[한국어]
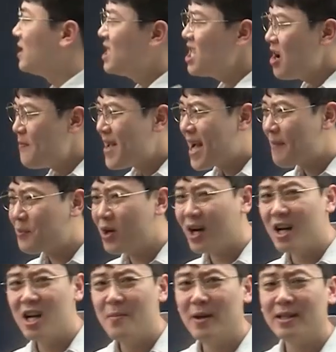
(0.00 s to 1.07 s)
시험에
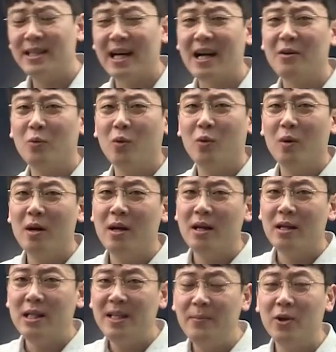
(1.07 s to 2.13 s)
합격하려면 제가
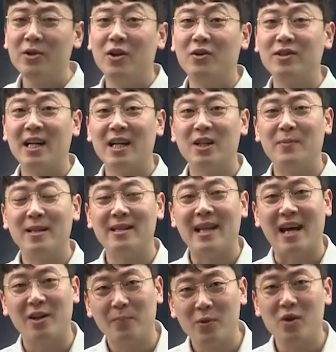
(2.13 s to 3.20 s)
이번 영상에서만
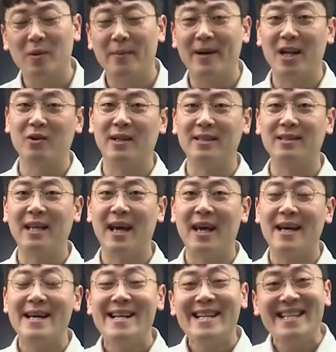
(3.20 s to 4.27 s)
다섯 번 넘게 말한 것 같은데
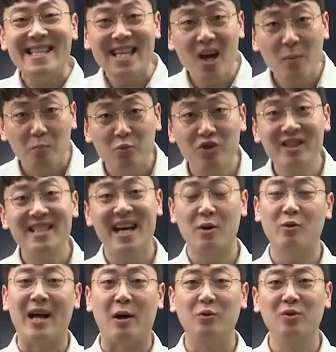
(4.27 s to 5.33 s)
시험
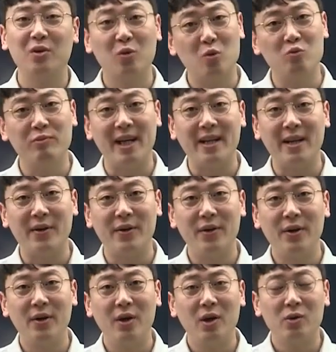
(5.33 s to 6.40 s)
문제로 나오는 걸 공부해야 돼요.
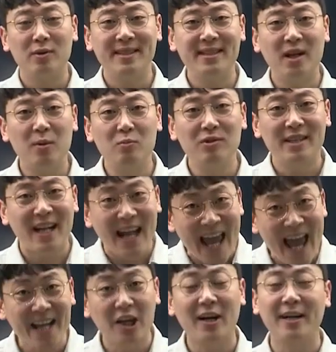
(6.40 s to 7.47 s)
또 시험 문제를
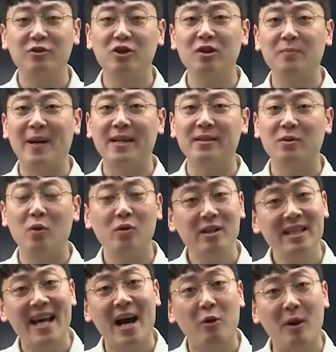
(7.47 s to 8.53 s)
해결할 수 있는 방식으로
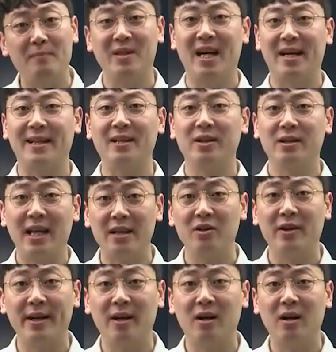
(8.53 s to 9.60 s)
이해하고 암기해야 되는
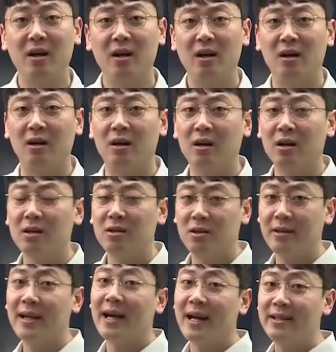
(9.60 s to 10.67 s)
거예요. 어,
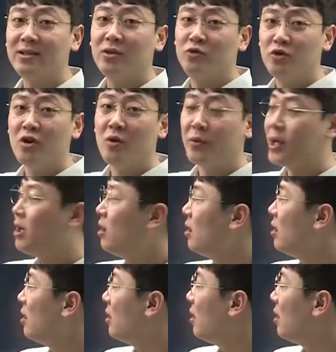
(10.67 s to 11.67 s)
그렇게 가르쳐 줄 거고요.